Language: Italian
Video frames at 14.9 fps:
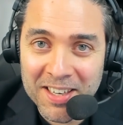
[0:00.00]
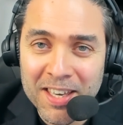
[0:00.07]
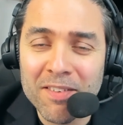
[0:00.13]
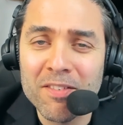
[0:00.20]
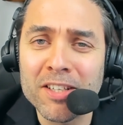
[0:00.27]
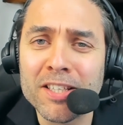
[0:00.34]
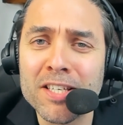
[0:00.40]
che
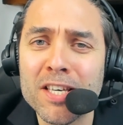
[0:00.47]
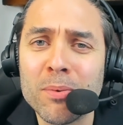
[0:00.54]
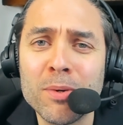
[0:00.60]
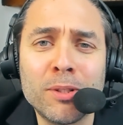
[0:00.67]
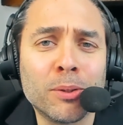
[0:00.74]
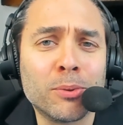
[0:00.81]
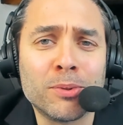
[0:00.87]
avete
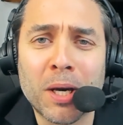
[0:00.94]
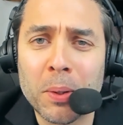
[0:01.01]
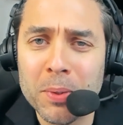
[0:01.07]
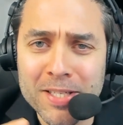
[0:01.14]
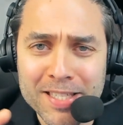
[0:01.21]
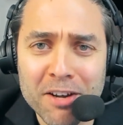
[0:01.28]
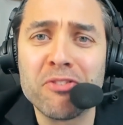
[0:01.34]
seguito tutta
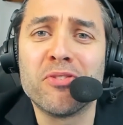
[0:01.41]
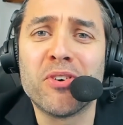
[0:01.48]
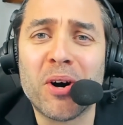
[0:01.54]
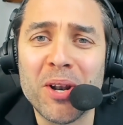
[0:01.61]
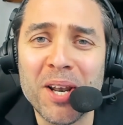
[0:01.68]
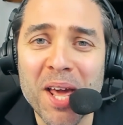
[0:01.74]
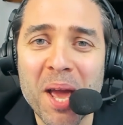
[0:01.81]
questa
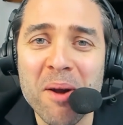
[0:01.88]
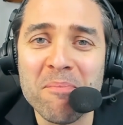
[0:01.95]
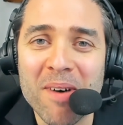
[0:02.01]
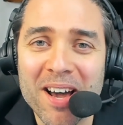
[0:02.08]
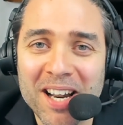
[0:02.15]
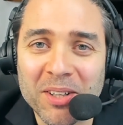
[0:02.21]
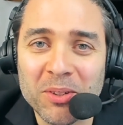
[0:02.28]
folle
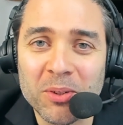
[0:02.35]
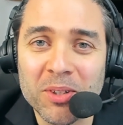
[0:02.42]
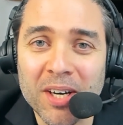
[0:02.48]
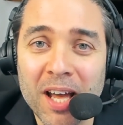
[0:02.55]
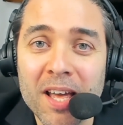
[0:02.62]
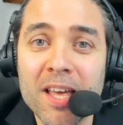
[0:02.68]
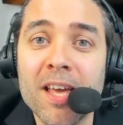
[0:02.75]

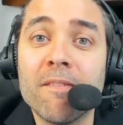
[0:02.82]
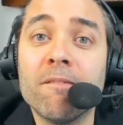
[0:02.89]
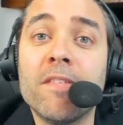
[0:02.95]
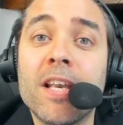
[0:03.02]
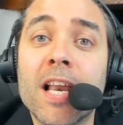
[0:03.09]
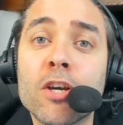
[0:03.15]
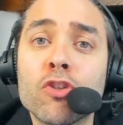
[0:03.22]
maratona.
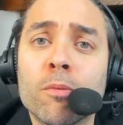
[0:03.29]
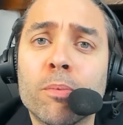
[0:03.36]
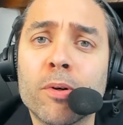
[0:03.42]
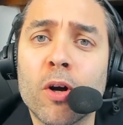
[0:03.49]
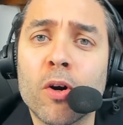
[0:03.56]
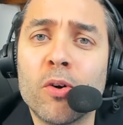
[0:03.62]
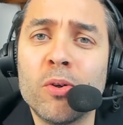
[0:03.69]
Vi lascio
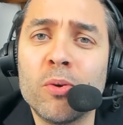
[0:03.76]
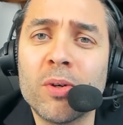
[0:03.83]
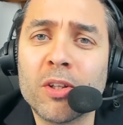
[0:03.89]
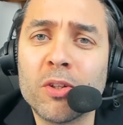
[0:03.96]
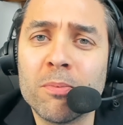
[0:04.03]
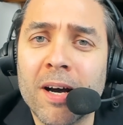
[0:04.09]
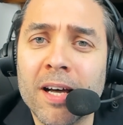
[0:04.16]
però con una
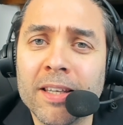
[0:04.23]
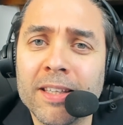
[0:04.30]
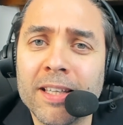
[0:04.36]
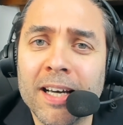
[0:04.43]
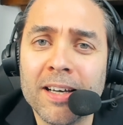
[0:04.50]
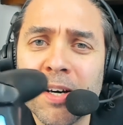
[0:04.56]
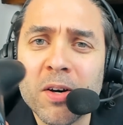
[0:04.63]

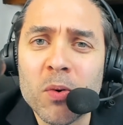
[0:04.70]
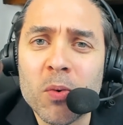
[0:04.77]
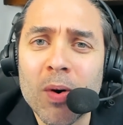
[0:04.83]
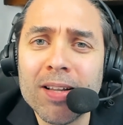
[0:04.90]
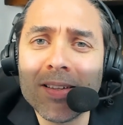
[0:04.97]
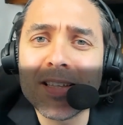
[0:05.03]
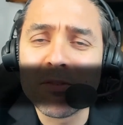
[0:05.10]
domanda.
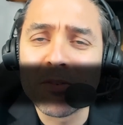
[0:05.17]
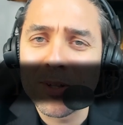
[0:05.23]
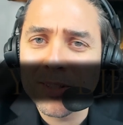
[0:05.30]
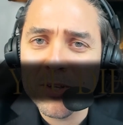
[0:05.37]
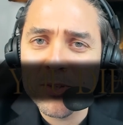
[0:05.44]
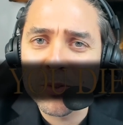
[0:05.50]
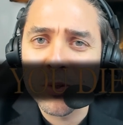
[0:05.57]
Quante
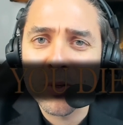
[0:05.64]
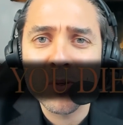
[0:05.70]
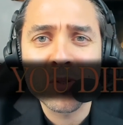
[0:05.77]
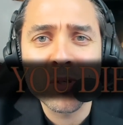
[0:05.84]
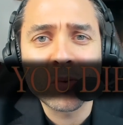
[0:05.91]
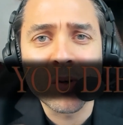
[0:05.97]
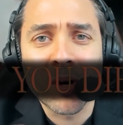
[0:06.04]
volte sono
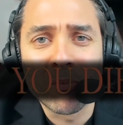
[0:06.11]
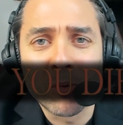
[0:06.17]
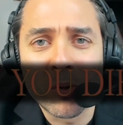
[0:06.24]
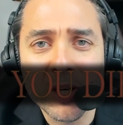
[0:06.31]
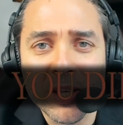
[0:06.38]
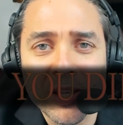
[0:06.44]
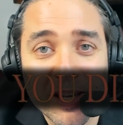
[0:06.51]
riuscito a
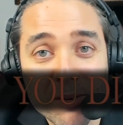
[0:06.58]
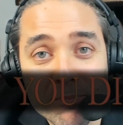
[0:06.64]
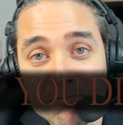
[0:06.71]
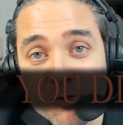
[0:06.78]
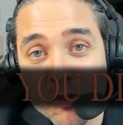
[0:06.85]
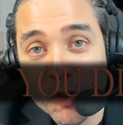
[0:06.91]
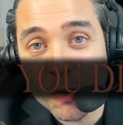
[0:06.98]

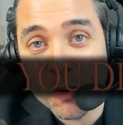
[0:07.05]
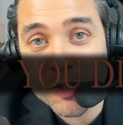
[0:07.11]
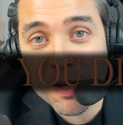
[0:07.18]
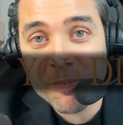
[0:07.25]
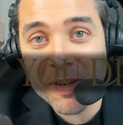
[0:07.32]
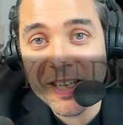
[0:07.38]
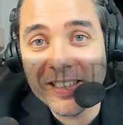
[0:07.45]
morire
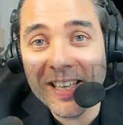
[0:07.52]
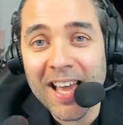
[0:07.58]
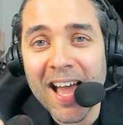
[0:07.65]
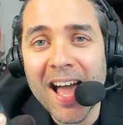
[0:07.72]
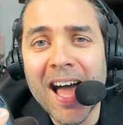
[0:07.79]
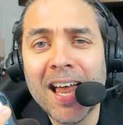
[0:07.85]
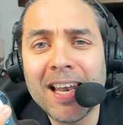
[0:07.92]
giocosamente
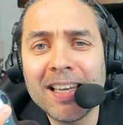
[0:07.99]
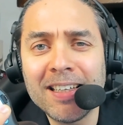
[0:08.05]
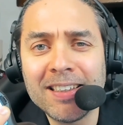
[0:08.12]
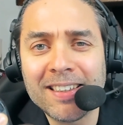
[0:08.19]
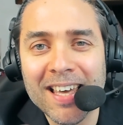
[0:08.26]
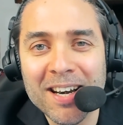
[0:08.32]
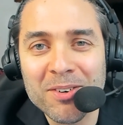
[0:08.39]

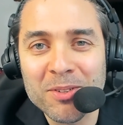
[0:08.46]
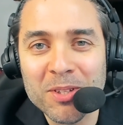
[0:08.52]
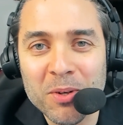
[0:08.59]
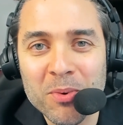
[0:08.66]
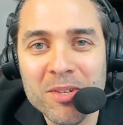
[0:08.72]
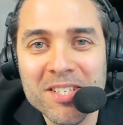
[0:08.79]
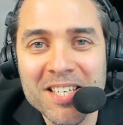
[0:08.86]
all'interno di
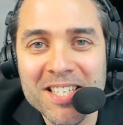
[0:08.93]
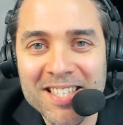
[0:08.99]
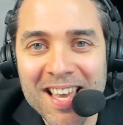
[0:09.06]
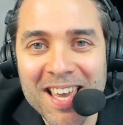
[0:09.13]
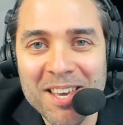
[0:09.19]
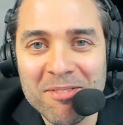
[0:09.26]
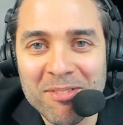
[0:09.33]
questi sei